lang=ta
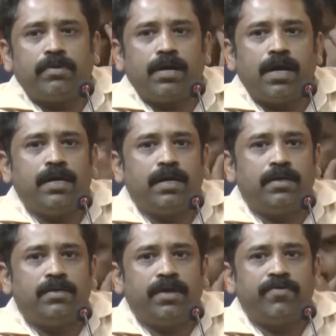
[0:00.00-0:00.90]

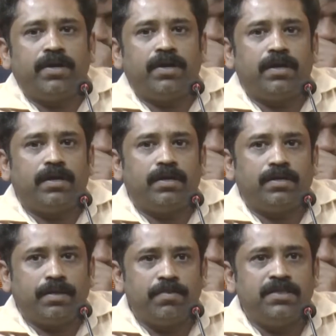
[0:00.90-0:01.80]
நடிகருக்கு தேவையான
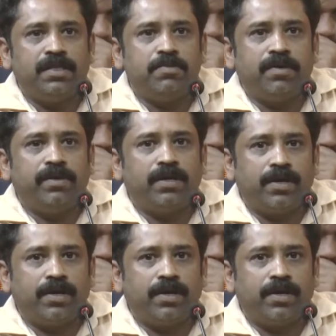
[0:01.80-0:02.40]
தமிழ் சினிமாவில்